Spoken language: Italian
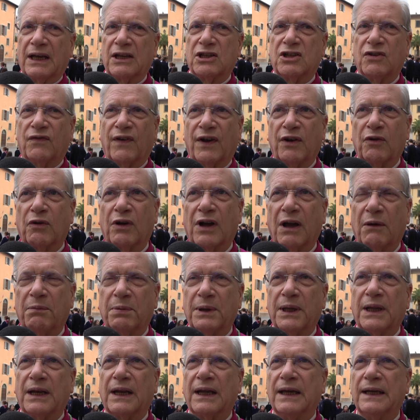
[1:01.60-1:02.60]
che ci fanno
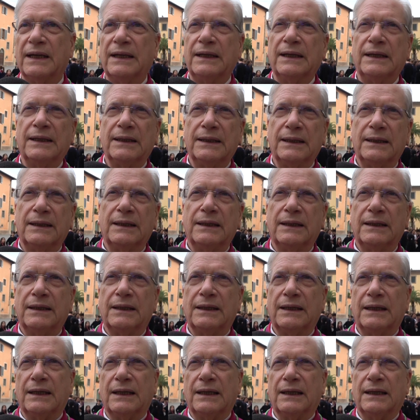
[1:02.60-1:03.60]
capire
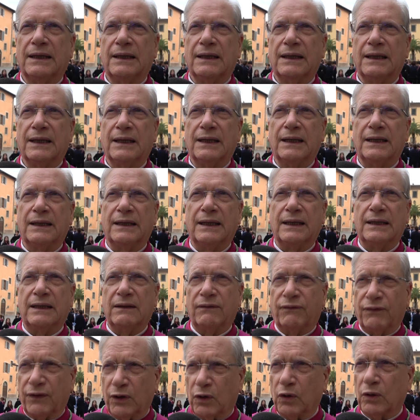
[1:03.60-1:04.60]
eh, le
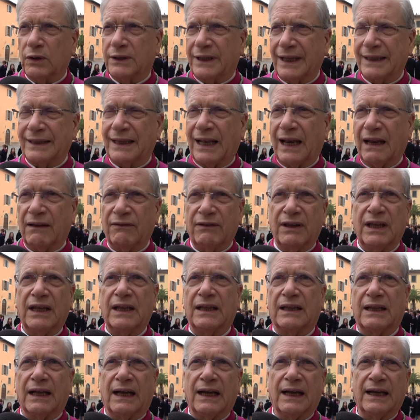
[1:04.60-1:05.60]
difficoltà della
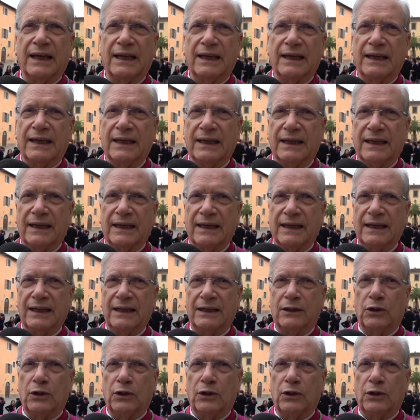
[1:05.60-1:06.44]
vita e il